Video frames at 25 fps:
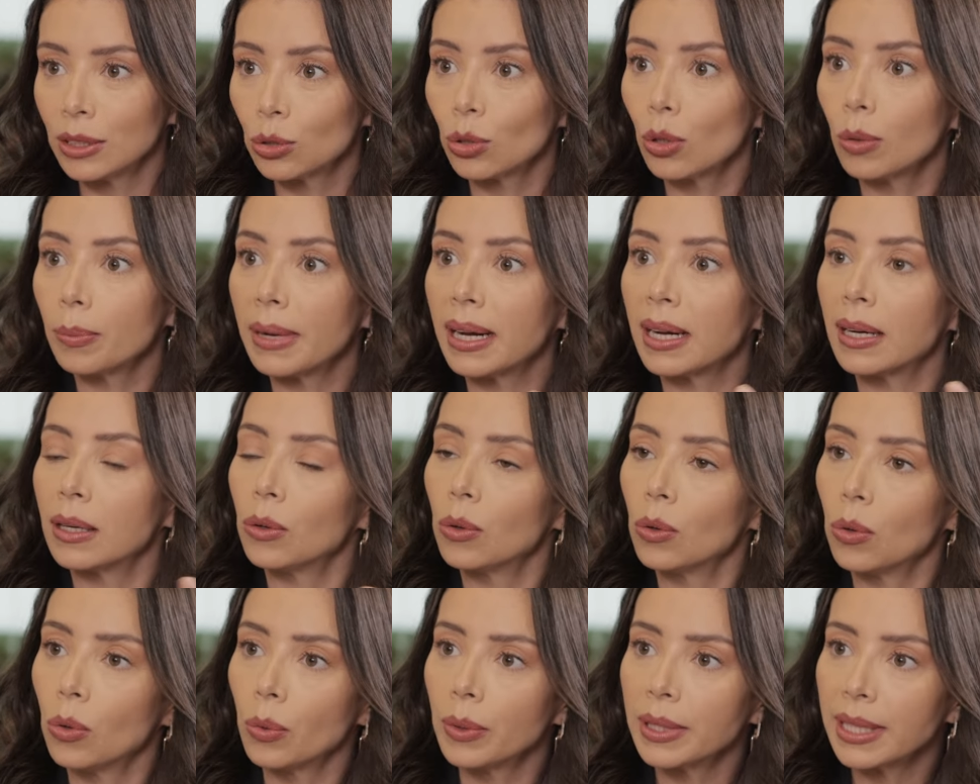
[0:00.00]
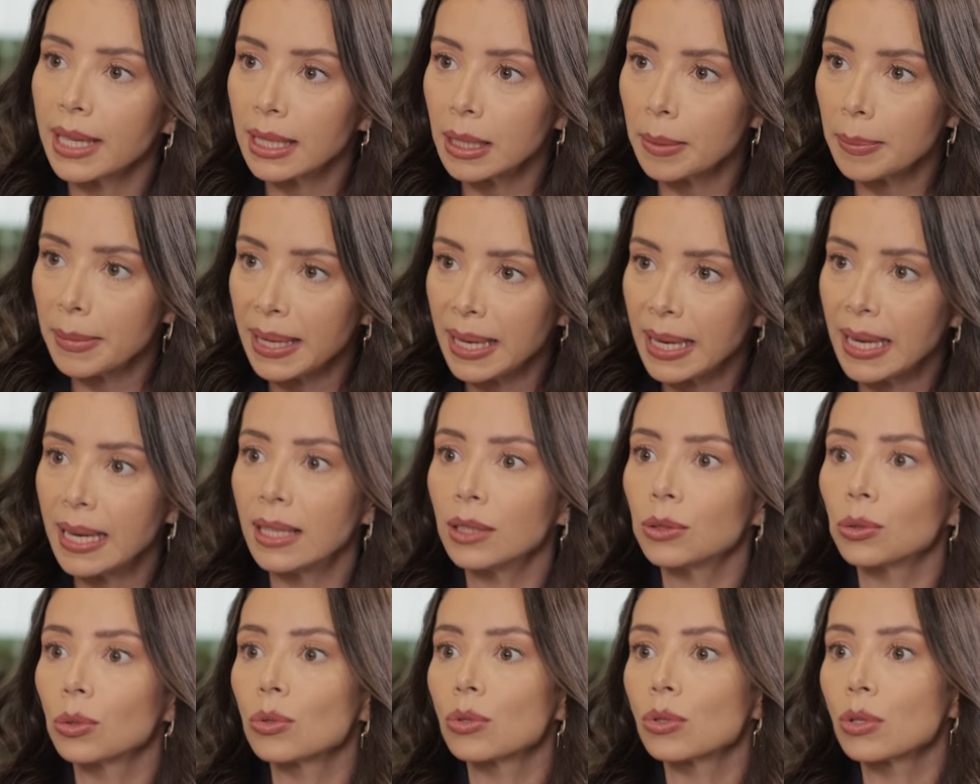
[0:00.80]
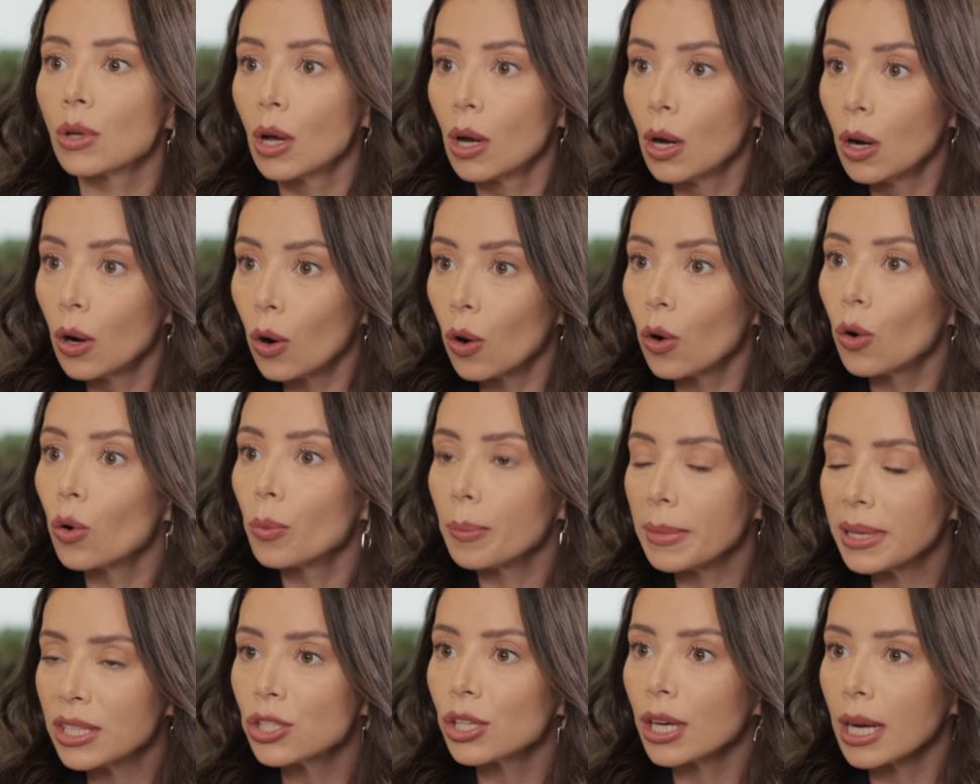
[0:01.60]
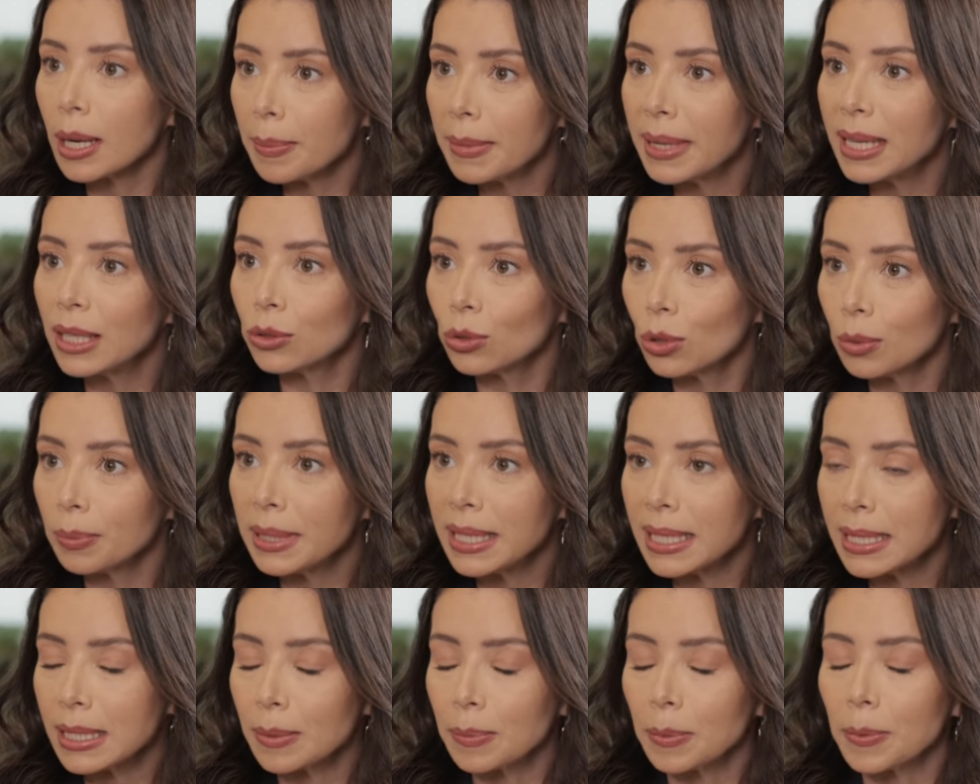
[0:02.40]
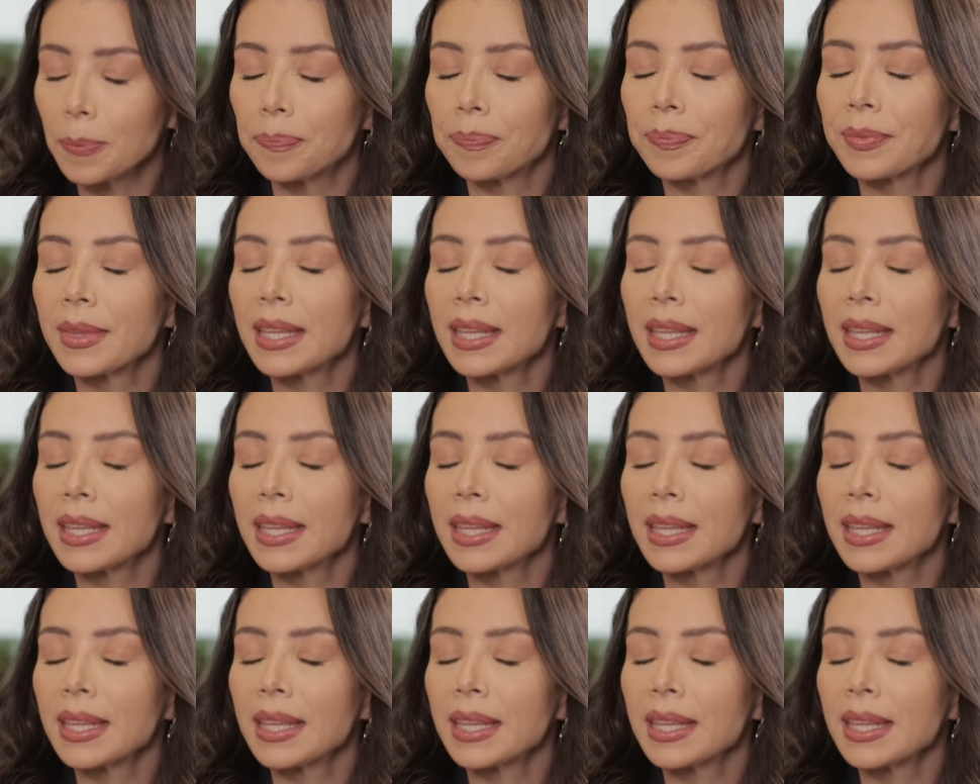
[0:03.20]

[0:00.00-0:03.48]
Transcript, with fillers: Tomar ou em alimentos ou medicamento mesmo.